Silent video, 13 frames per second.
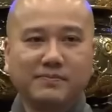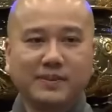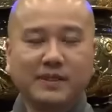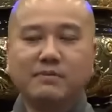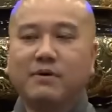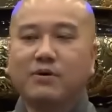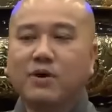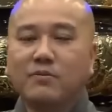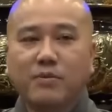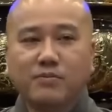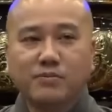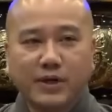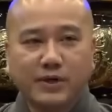Nhưng mà có
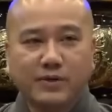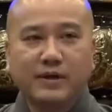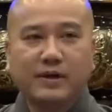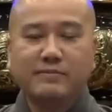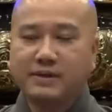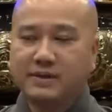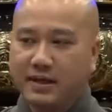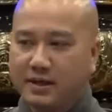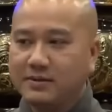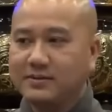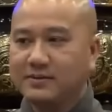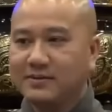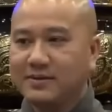một điều là mình nhớ,
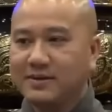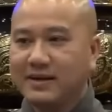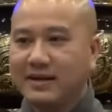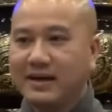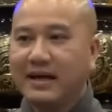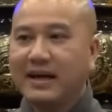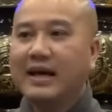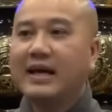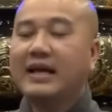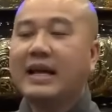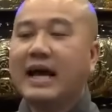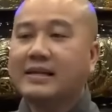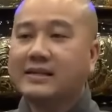
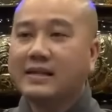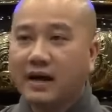là